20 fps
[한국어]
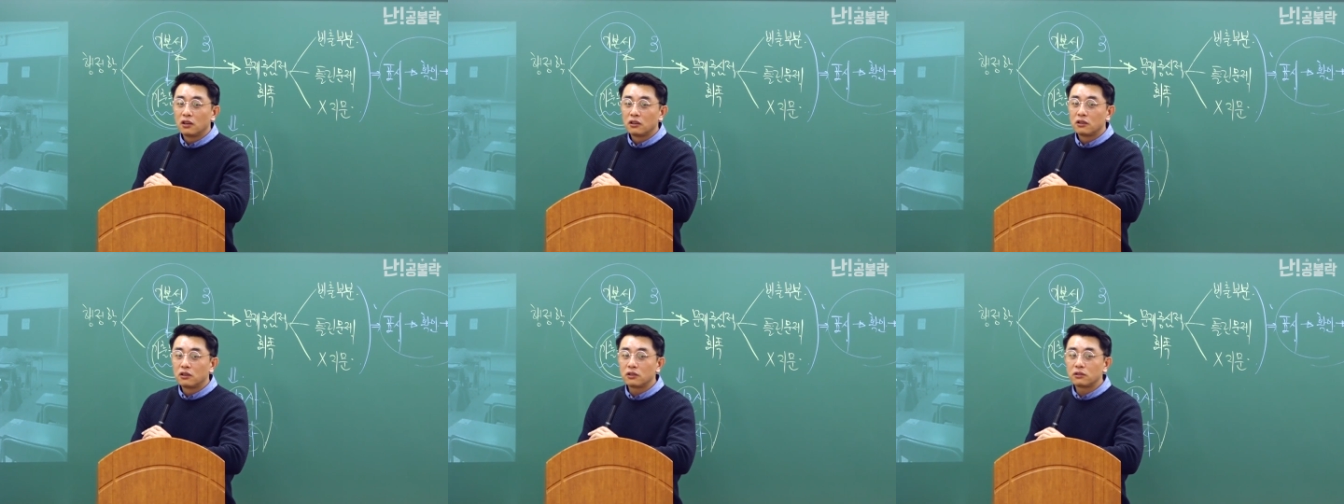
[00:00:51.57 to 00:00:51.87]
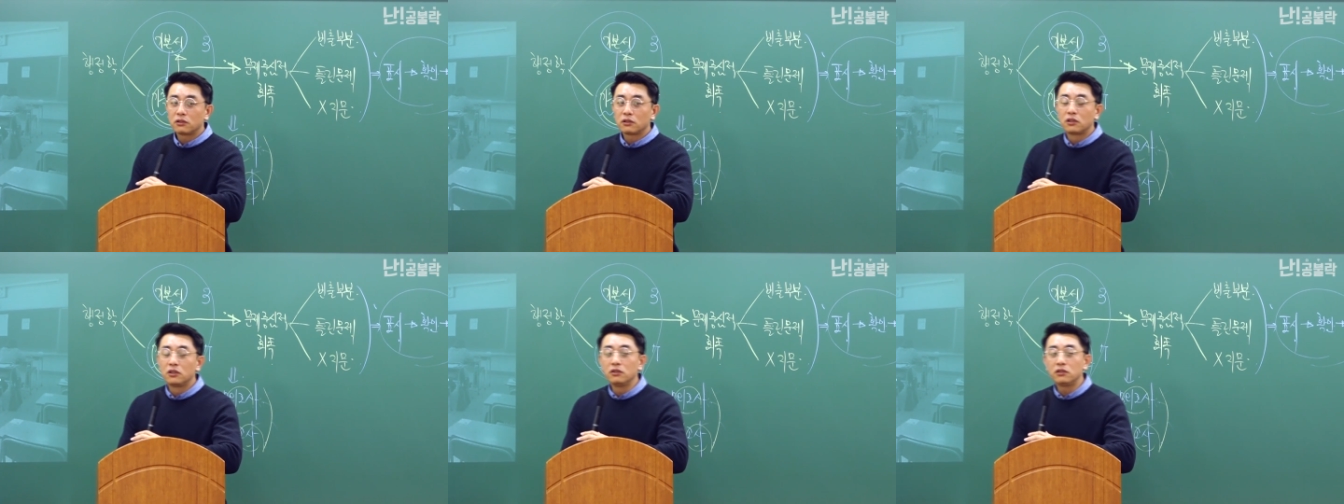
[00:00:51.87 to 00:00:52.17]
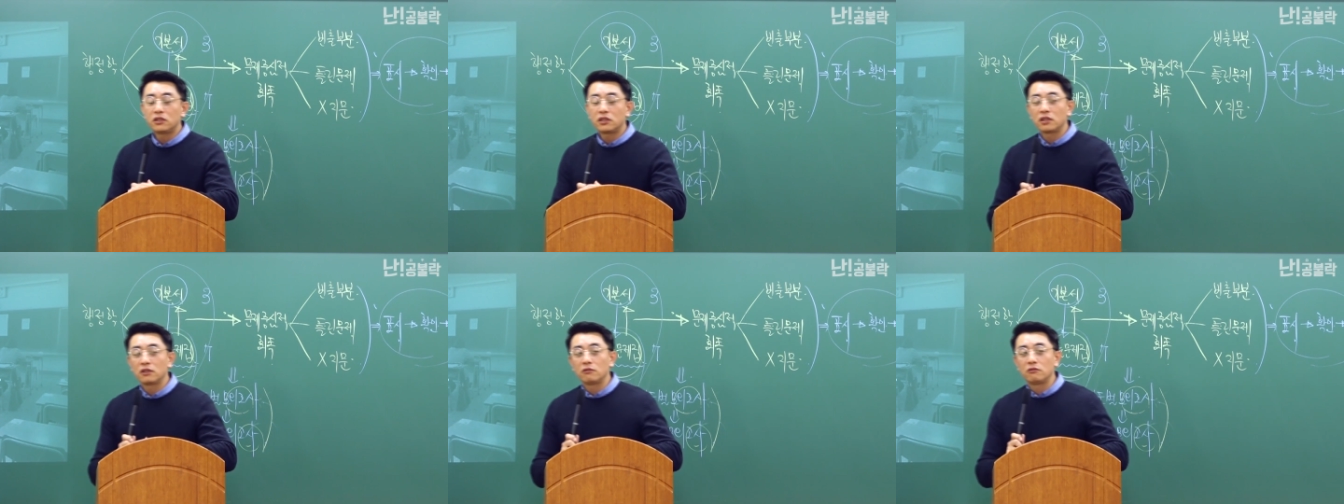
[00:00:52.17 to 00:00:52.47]
그래서
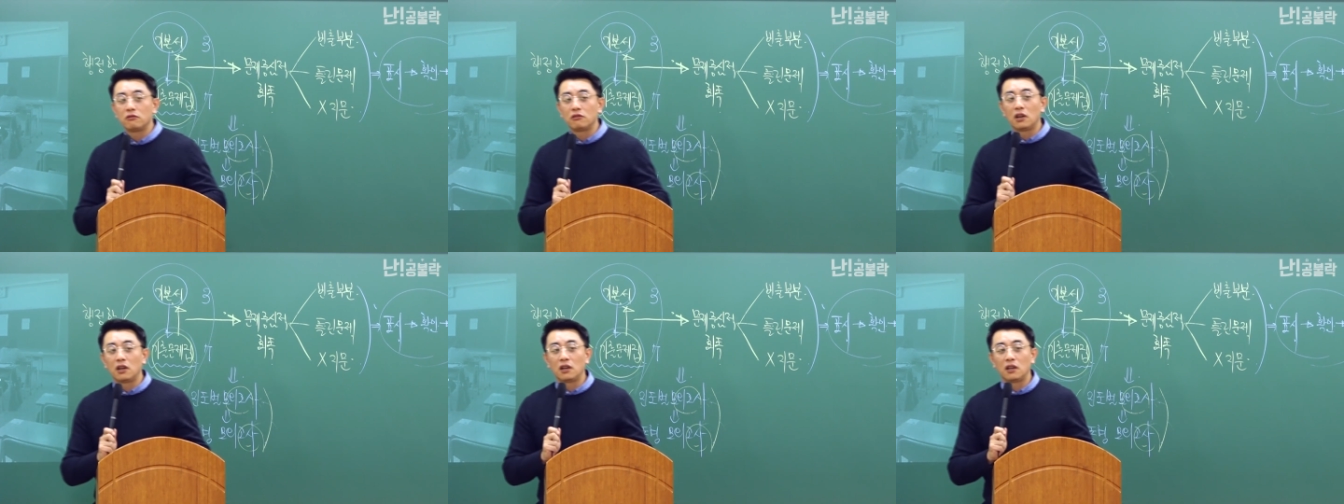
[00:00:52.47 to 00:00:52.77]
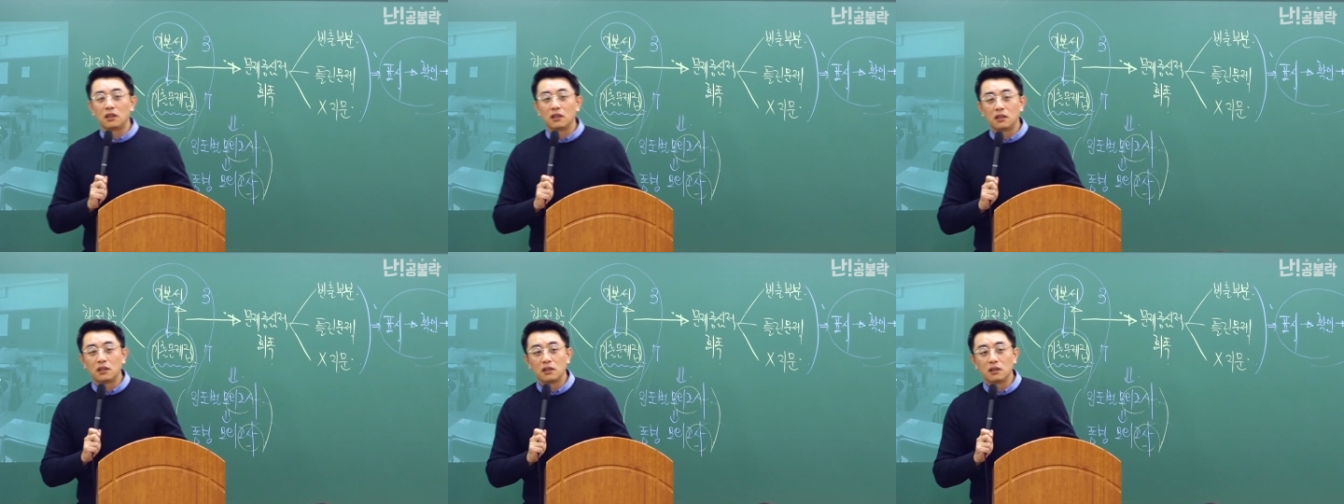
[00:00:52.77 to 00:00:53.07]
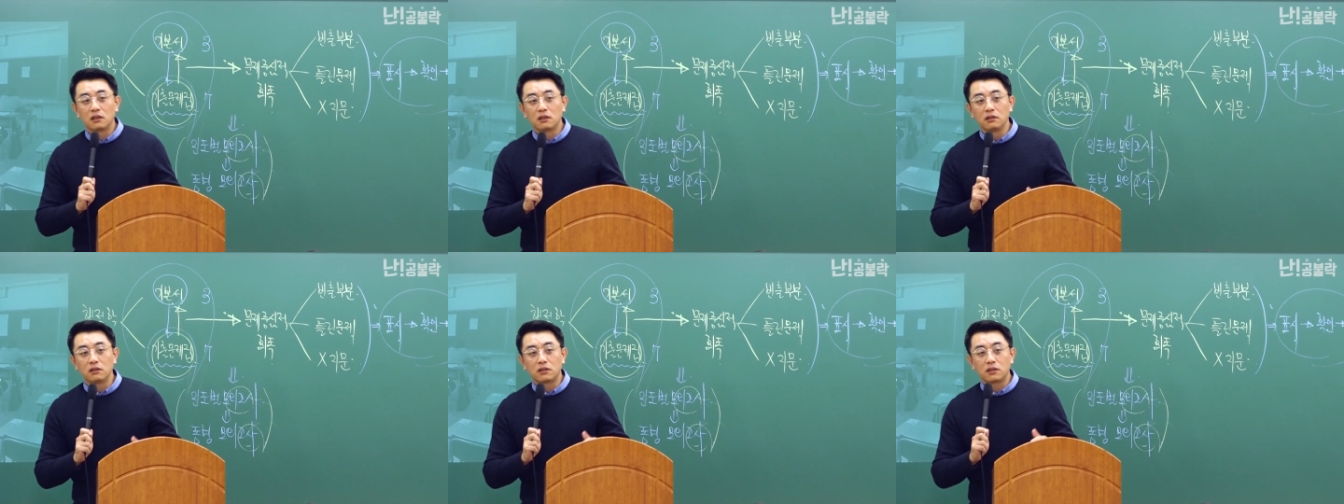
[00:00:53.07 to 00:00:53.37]
그 친구가
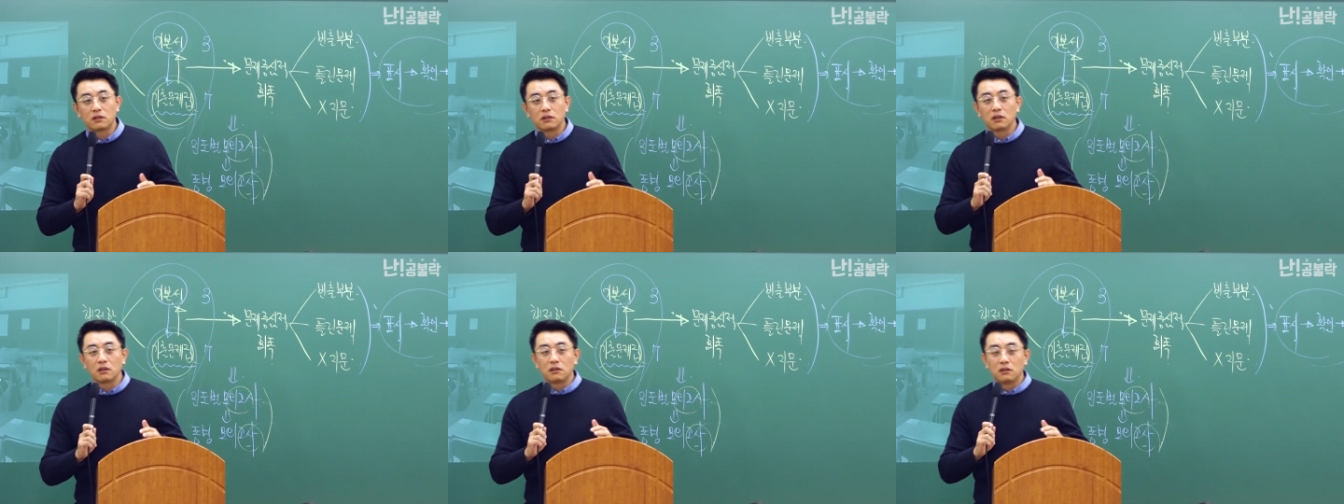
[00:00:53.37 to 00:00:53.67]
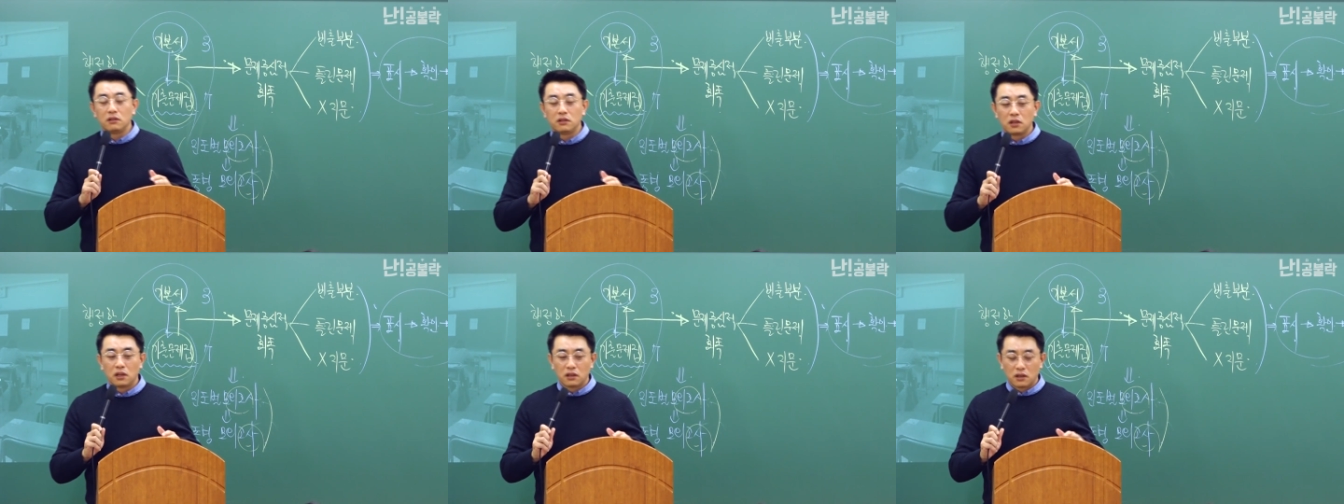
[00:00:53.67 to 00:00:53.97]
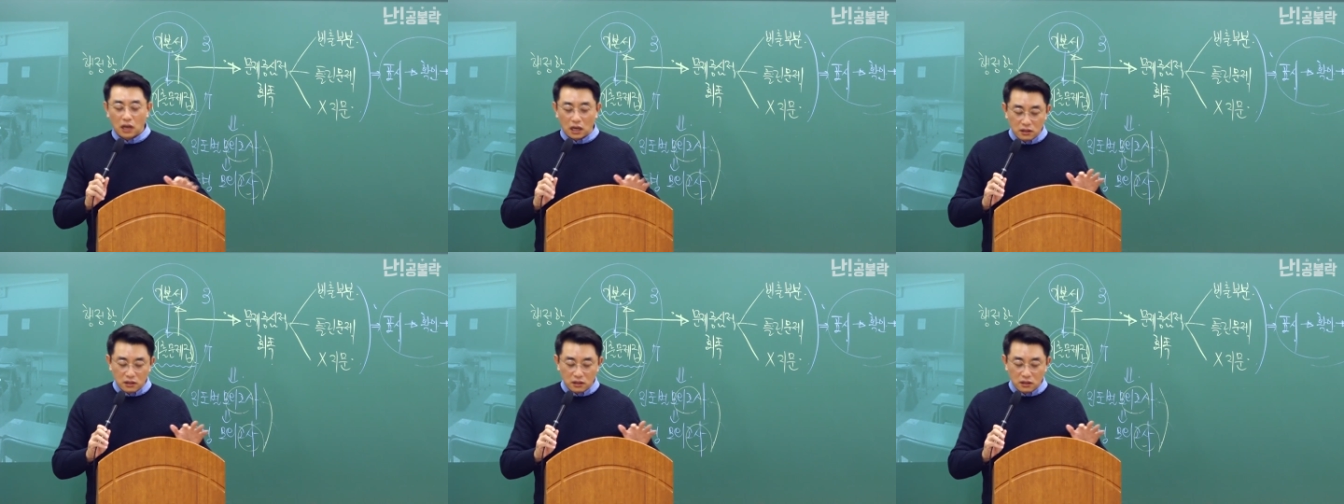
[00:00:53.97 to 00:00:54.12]
그, 그 이제